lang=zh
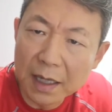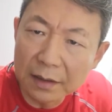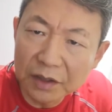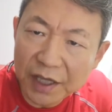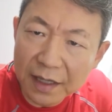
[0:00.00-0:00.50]

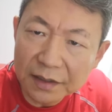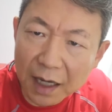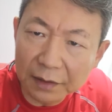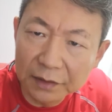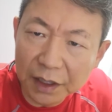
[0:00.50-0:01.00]
跟天
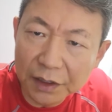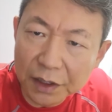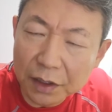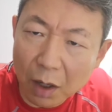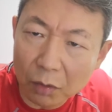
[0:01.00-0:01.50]
下第
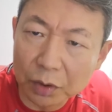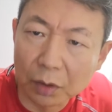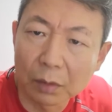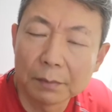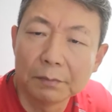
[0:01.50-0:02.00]
一高
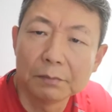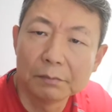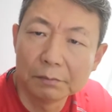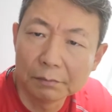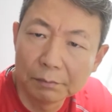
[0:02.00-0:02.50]
手
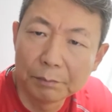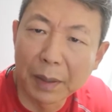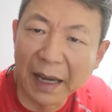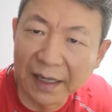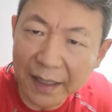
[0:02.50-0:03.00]

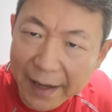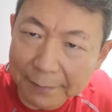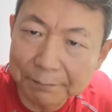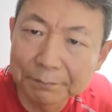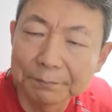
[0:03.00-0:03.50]
陪练，